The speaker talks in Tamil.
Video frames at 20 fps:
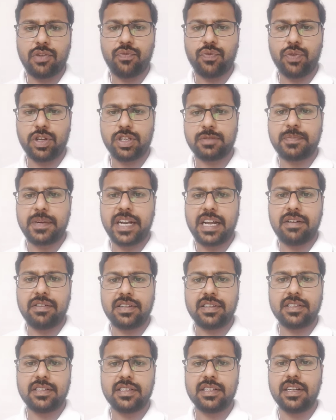எவ்வளோ ஸ்பீடாக
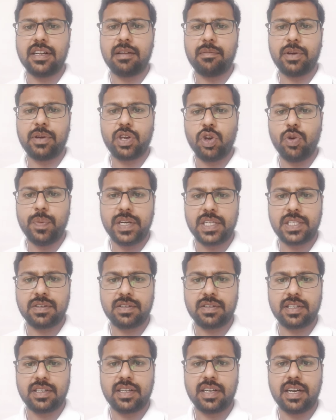வந்து நம்ம ஹியூமன்ஸ்
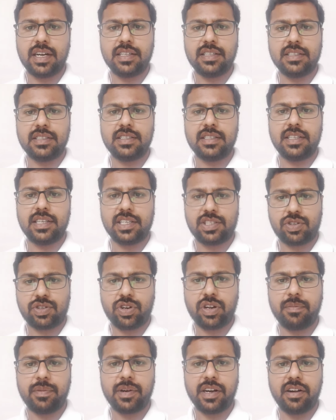வந்து அது
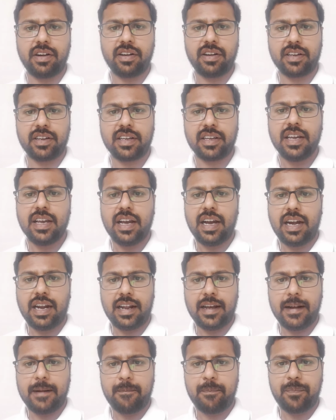டெஸ்ட்ராய் பண்ணிகிட்ருக்கு
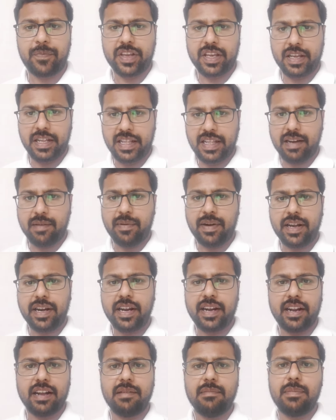ஆனால் இந்த மாதிரி
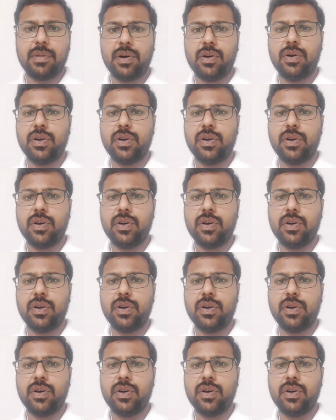நம்ம